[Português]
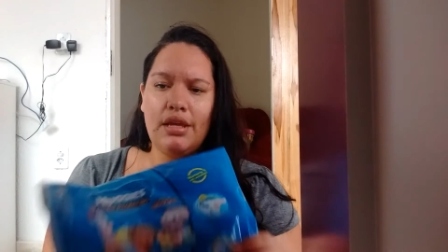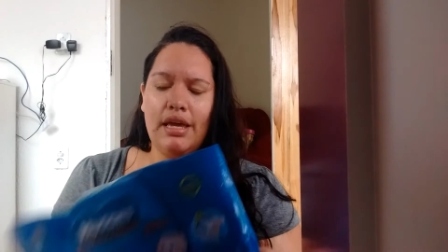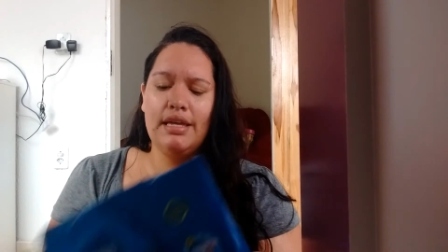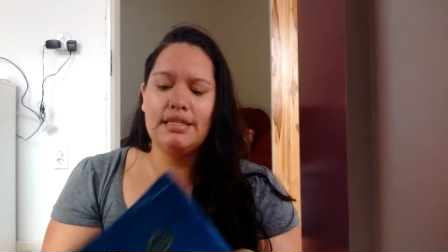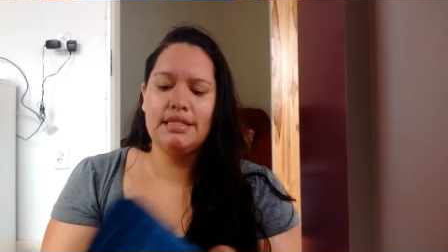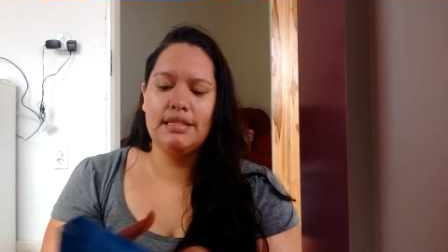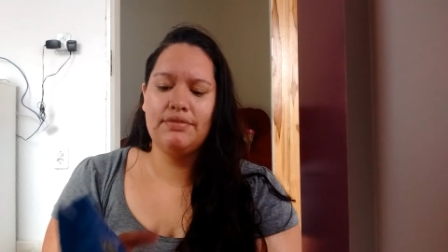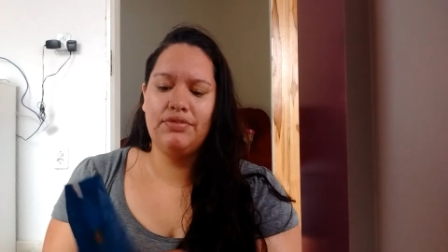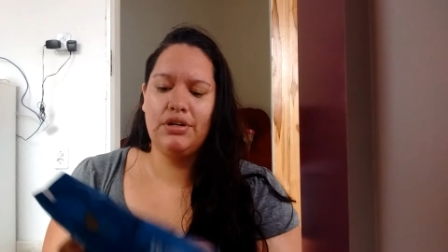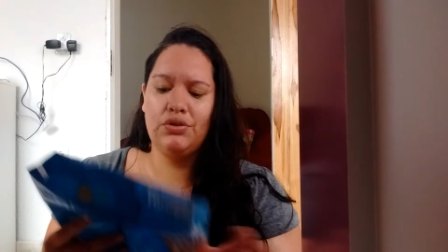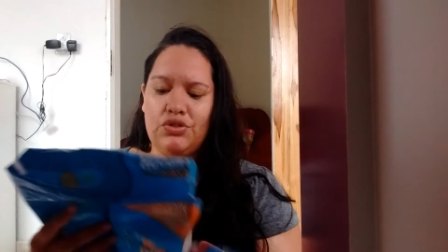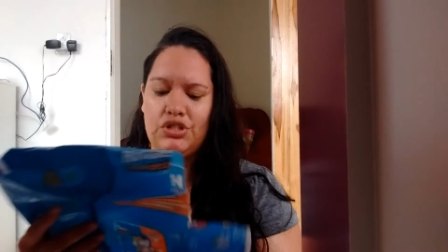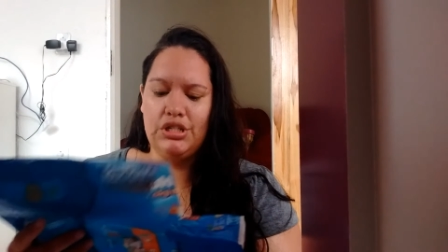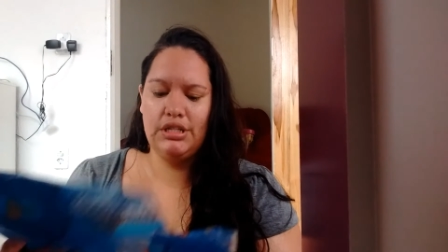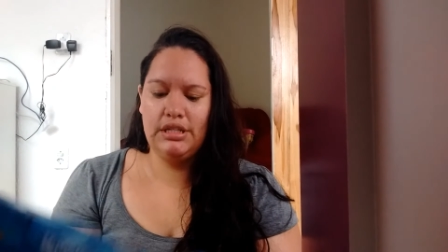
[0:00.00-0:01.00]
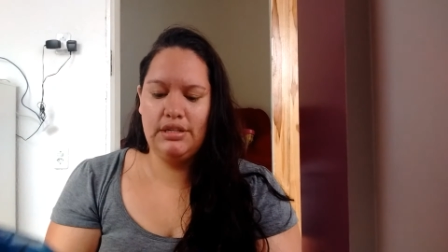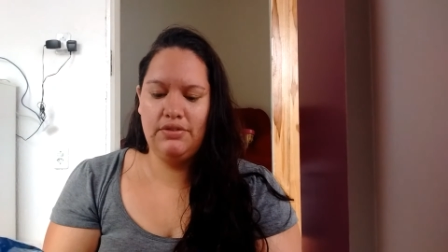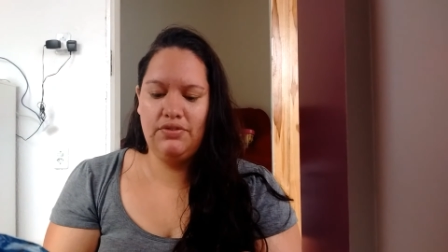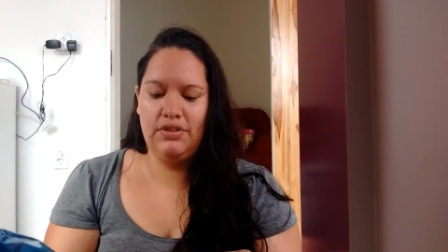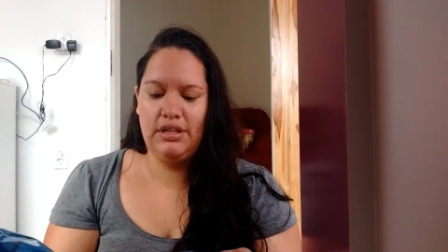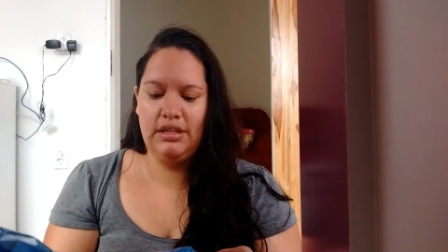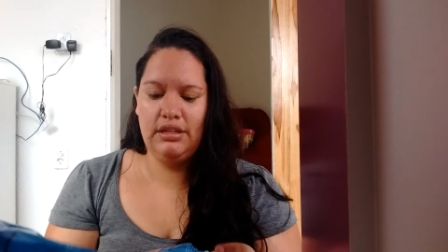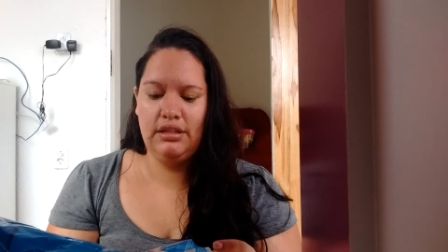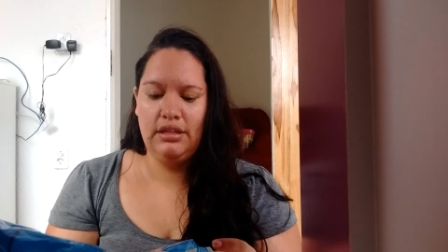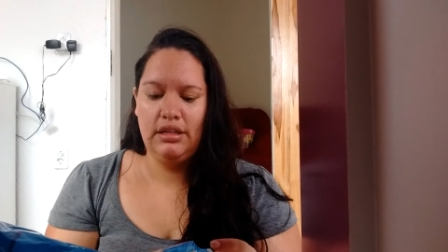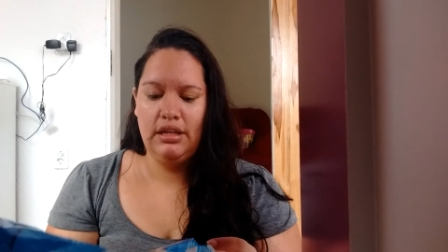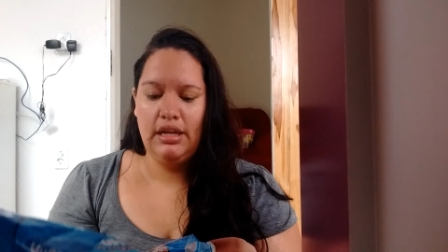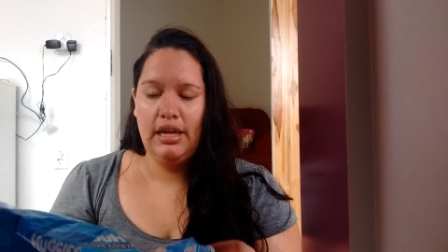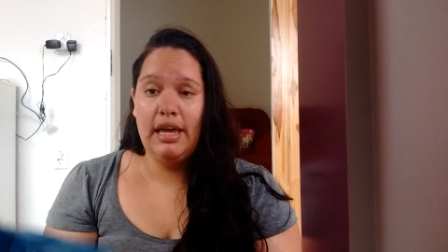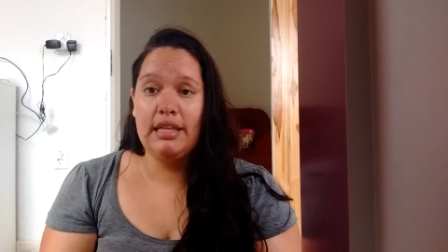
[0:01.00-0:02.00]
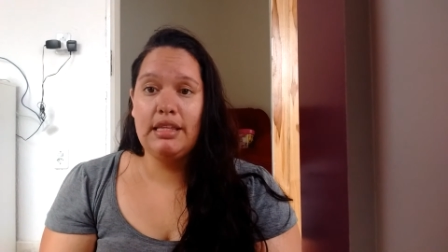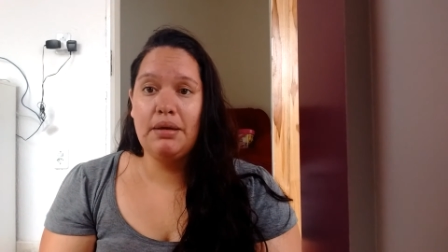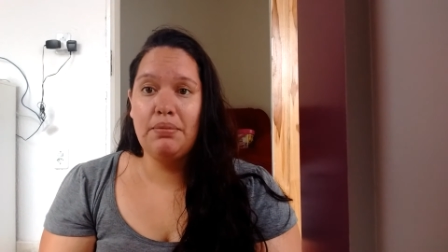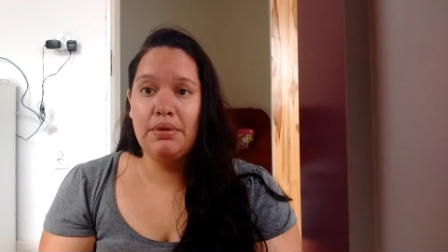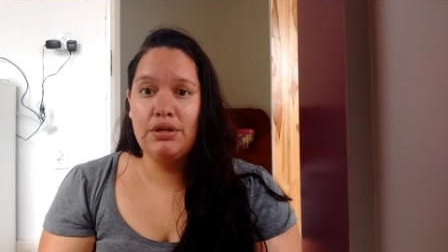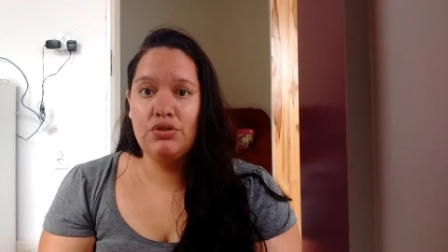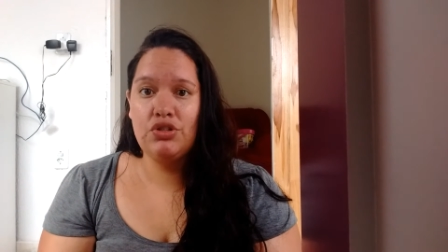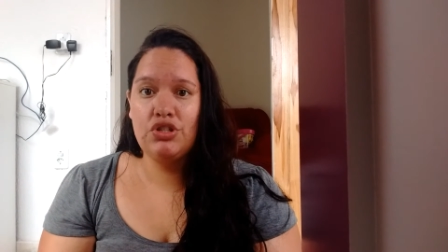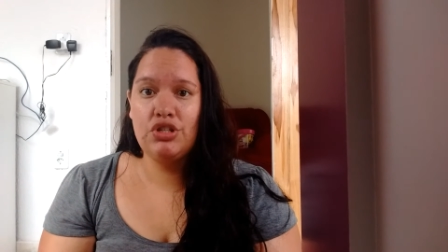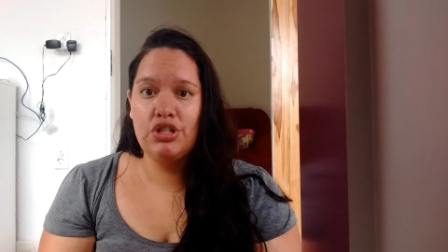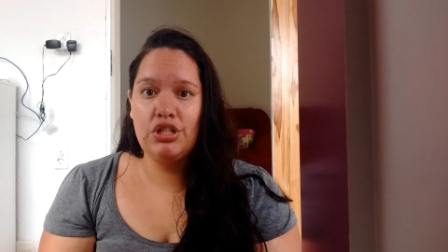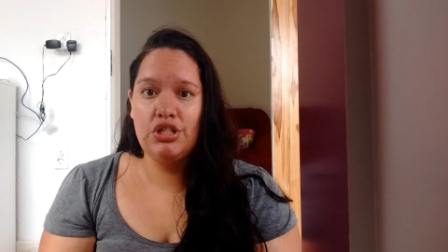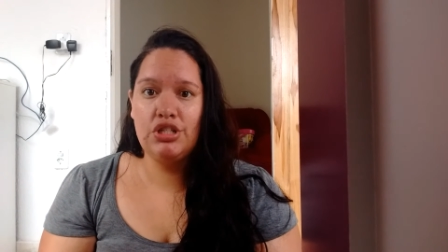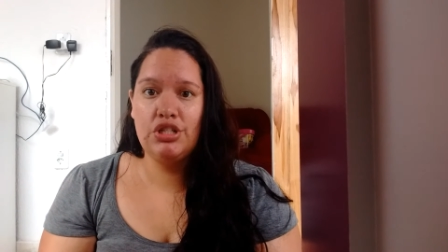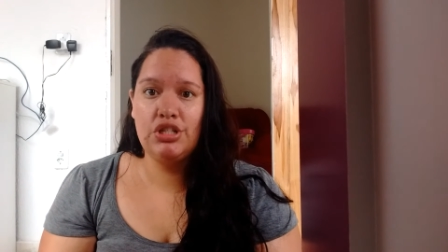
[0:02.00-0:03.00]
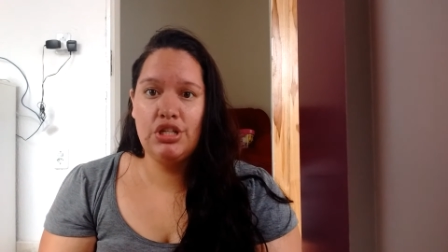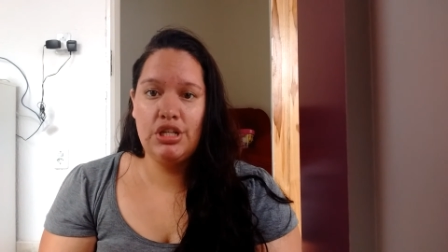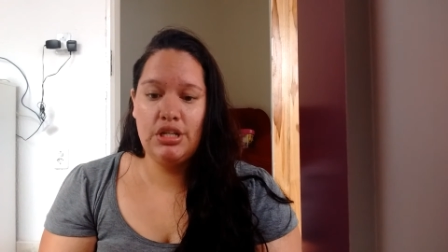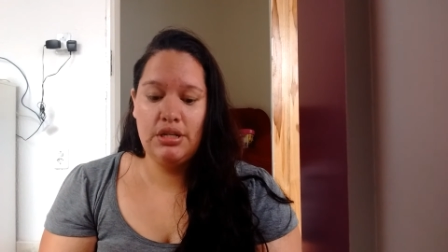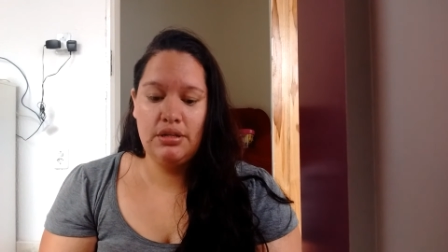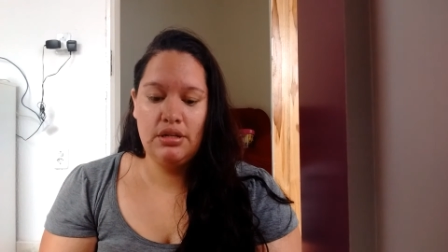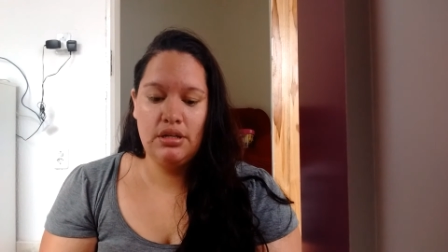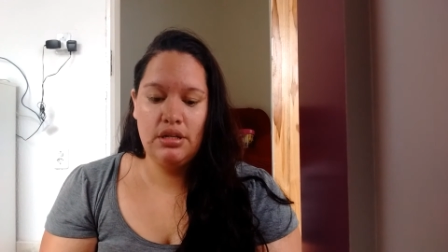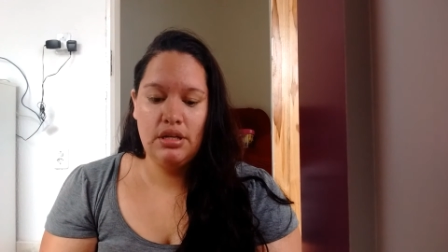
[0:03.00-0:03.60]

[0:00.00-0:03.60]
Essa fraldinha aqui vem, é tamanho XG.